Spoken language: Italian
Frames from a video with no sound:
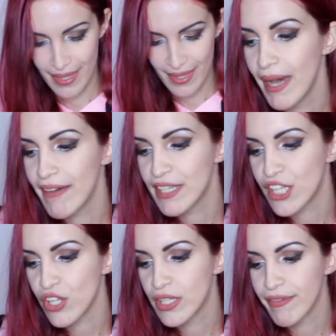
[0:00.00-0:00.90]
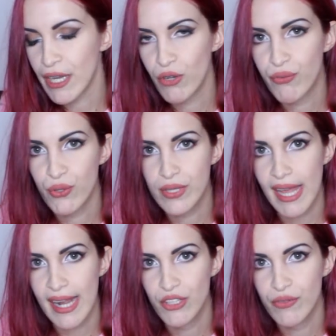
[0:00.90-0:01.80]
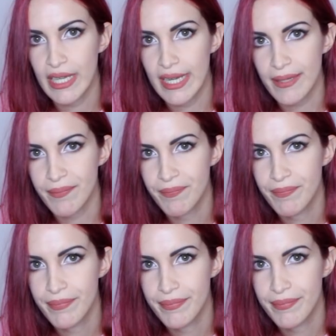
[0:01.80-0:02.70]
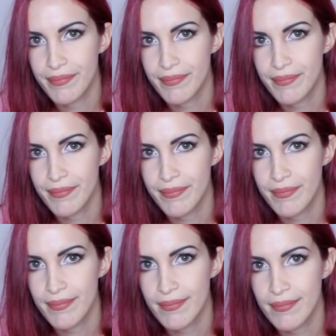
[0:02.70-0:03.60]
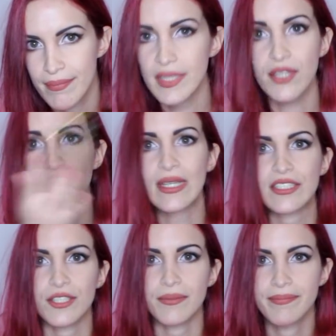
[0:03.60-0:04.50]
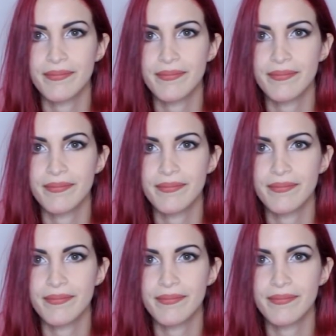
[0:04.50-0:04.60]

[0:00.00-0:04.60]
Ma vedrò di farlo fruttare a dovere. Detto questo,